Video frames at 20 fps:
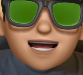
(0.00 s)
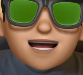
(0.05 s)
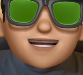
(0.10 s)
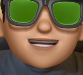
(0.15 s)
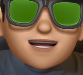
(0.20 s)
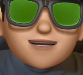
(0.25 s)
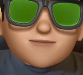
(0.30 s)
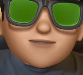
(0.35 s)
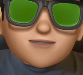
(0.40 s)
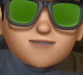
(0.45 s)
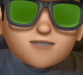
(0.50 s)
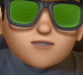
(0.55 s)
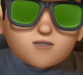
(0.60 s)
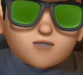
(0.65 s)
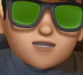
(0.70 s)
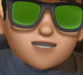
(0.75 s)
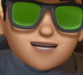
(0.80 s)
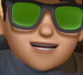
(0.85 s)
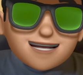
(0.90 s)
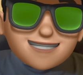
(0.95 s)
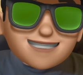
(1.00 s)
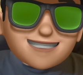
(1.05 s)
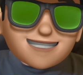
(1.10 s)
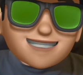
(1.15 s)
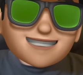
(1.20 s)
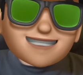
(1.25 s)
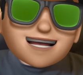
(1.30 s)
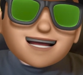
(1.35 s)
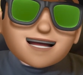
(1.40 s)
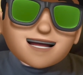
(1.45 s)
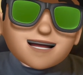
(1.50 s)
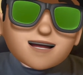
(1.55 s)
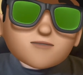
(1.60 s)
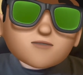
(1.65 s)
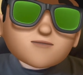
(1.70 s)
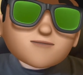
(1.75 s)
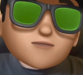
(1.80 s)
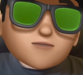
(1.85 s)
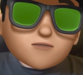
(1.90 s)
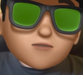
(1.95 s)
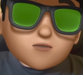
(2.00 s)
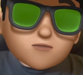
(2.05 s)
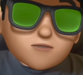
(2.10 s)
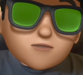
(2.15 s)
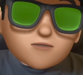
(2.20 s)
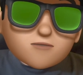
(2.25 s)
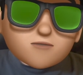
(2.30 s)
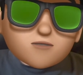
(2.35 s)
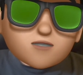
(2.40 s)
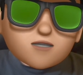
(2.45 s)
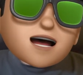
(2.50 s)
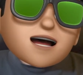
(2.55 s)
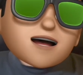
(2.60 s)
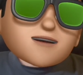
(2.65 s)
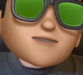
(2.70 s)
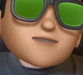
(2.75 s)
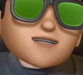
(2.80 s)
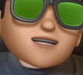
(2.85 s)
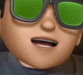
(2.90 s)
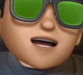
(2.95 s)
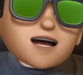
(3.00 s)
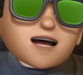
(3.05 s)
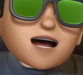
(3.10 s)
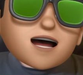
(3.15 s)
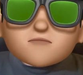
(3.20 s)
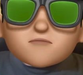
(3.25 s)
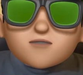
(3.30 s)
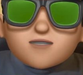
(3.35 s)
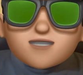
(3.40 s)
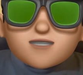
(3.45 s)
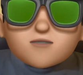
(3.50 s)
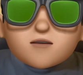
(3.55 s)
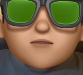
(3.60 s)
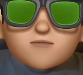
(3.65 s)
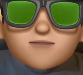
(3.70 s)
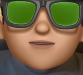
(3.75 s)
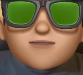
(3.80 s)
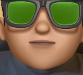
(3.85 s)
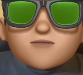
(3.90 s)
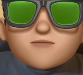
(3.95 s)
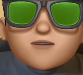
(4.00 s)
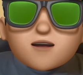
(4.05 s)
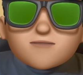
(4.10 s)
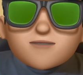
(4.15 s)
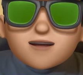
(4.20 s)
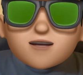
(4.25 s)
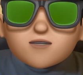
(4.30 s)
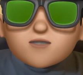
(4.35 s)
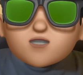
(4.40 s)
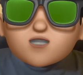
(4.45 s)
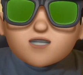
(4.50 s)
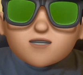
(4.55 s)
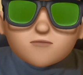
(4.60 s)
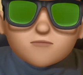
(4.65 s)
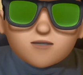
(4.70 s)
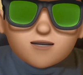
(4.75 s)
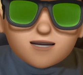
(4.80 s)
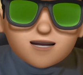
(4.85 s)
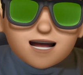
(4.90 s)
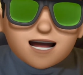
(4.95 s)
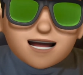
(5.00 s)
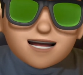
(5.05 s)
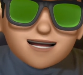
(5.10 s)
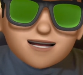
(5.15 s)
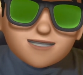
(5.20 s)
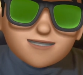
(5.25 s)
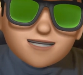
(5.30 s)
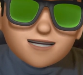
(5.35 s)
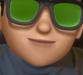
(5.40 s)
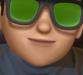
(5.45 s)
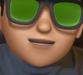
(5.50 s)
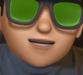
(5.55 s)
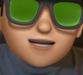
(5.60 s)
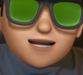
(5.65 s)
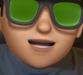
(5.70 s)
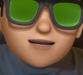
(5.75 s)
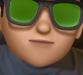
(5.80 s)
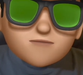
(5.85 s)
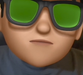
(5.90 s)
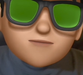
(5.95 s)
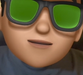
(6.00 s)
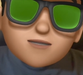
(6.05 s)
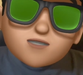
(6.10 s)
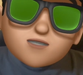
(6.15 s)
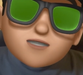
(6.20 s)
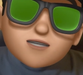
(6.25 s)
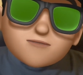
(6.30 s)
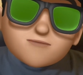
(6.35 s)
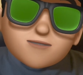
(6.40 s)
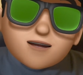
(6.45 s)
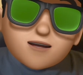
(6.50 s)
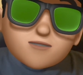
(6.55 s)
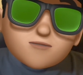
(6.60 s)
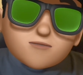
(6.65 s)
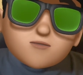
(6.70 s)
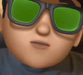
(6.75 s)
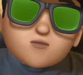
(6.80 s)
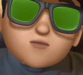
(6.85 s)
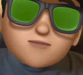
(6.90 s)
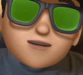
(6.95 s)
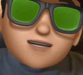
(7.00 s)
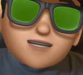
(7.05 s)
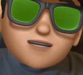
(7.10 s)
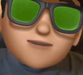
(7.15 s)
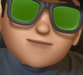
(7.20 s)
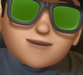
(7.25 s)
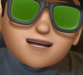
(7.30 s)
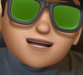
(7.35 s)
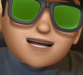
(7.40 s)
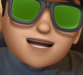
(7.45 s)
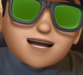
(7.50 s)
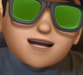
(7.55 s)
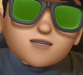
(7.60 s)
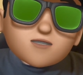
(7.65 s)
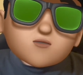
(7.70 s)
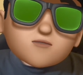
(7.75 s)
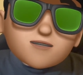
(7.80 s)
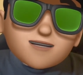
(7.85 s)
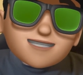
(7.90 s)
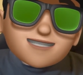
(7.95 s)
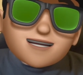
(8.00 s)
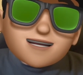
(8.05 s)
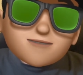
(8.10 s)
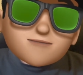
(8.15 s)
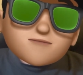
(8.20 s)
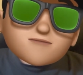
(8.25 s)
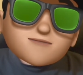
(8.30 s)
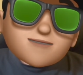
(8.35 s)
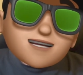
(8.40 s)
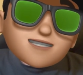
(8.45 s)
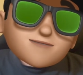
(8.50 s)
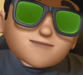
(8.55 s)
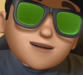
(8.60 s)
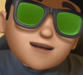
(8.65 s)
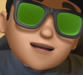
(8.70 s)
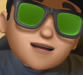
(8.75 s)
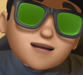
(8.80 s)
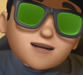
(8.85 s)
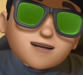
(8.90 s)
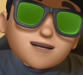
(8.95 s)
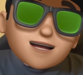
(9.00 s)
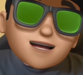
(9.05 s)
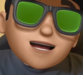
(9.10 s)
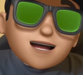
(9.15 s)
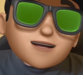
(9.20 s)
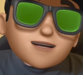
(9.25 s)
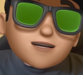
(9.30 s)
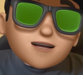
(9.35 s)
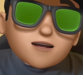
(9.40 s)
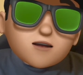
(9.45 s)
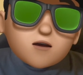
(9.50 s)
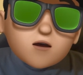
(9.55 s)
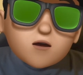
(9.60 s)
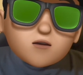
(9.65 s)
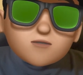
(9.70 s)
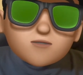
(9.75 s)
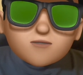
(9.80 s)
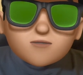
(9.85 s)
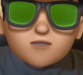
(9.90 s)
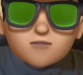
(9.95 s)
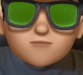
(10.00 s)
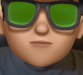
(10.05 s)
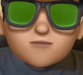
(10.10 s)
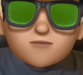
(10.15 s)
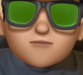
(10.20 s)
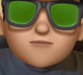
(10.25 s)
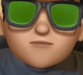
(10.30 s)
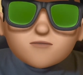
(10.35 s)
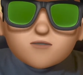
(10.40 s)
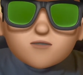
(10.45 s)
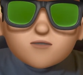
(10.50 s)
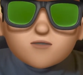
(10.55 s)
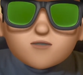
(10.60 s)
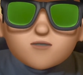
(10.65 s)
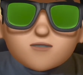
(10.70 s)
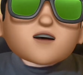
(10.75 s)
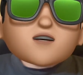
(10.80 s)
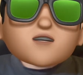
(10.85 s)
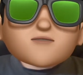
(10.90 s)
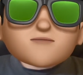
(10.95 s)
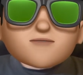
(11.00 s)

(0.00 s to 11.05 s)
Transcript: a través de los intereses generados por los bonos. La ventaja, pues ofrecen una mayor seguridad y estabilidad, pero sin embargo su rentabilidad suele ser más baja que la de otro tipo de fondos. Los